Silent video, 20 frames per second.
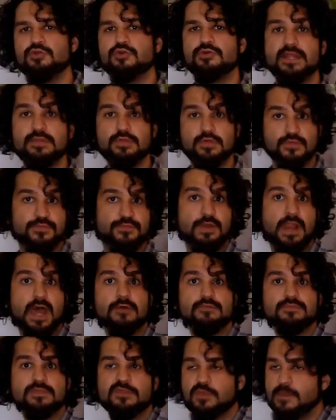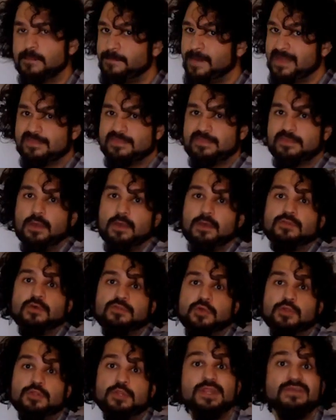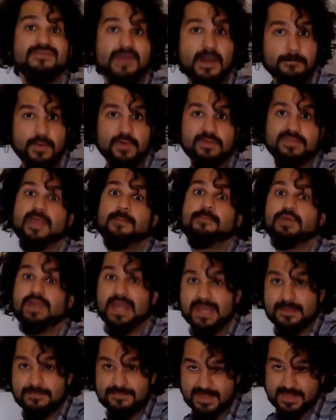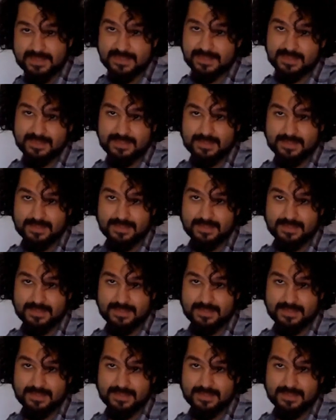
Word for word: à des jeux tels que Fallout qui se passent euh, dans un univers post-apocalyptique